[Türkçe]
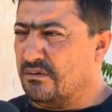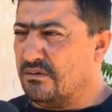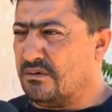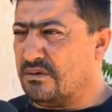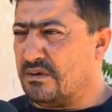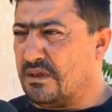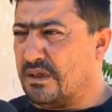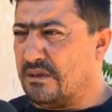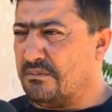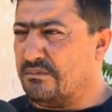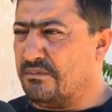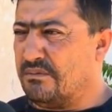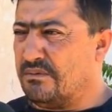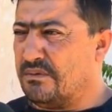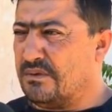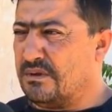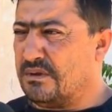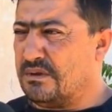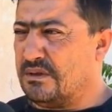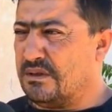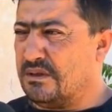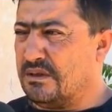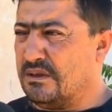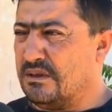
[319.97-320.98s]
Onu tabii
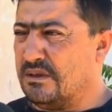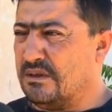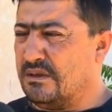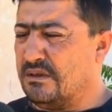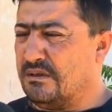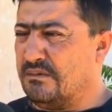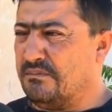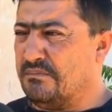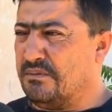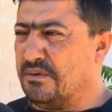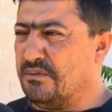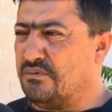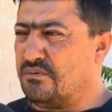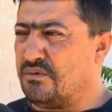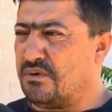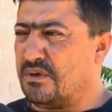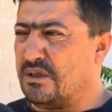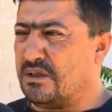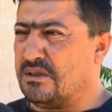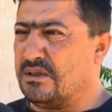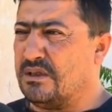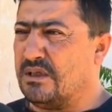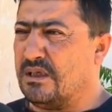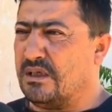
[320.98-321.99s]
bu kız e, bir
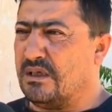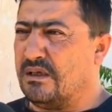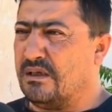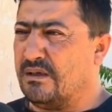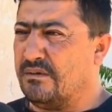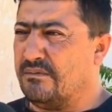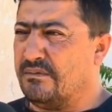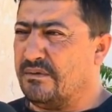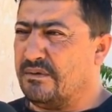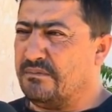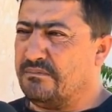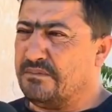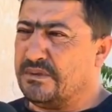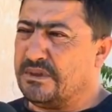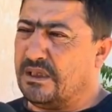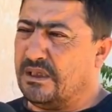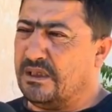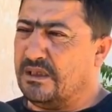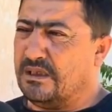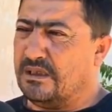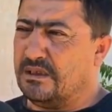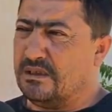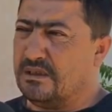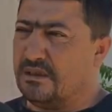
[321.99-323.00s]
buçuk yaşında hanımla biz